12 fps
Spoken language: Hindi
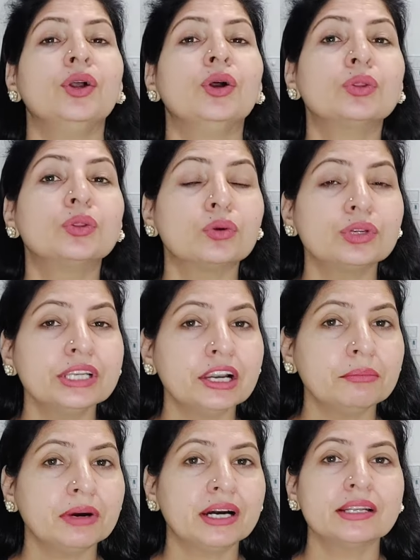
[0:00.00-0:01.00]
तो ये
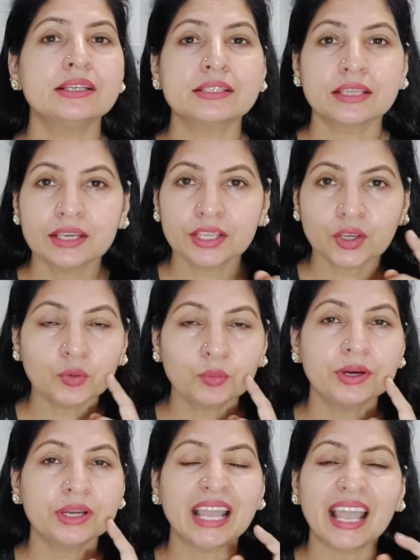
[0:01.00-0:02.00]
हमारी स्किन के ऊपर
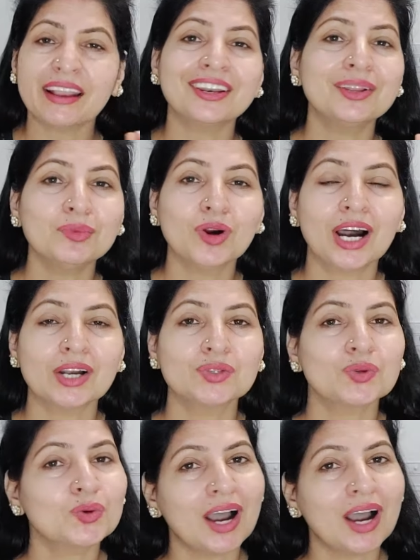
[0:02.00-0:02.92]
एक्ने मुहासों को